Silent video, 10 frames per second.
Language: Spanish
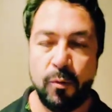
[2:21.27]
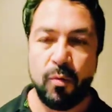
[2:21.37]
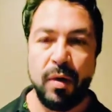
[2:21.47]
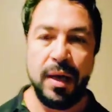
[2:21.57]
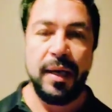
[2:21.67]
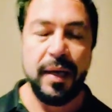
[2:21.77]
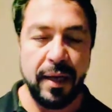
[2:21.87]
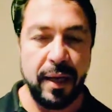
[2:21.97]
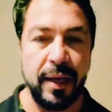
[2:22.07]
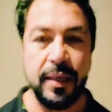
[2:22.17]
¿Cuál
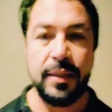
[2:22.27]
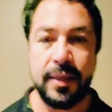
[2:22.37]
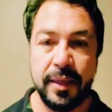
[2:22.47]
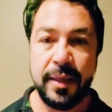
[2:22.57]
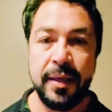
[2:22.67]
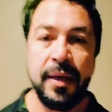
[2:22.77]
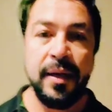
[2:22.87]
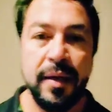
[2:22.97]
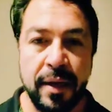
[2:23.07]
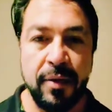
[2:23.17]
es
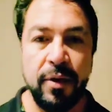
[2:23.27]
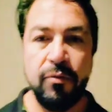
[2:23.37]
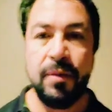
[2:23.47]
una